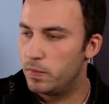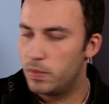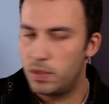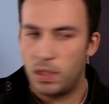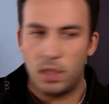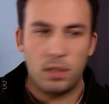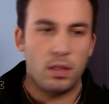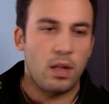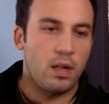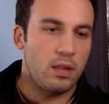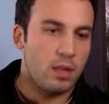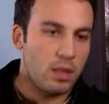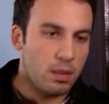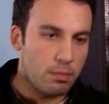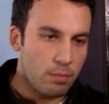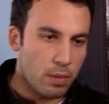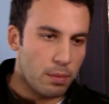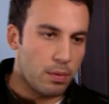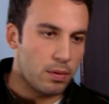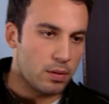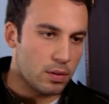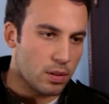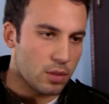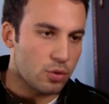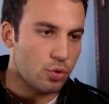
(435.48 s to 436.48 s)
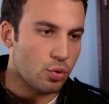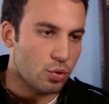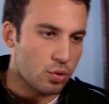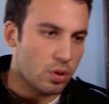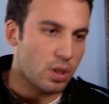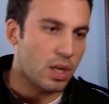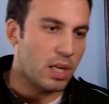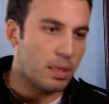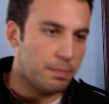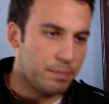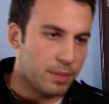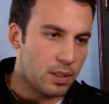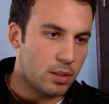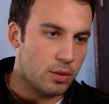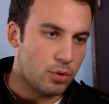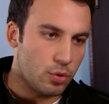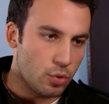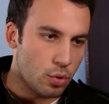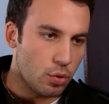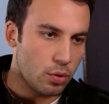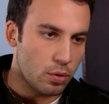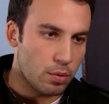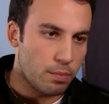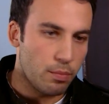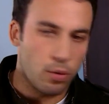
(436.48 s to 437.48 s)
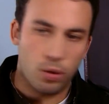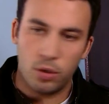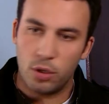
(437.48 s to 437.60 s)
Senin annenin babanın nasıl olsa gelip gittiği yok.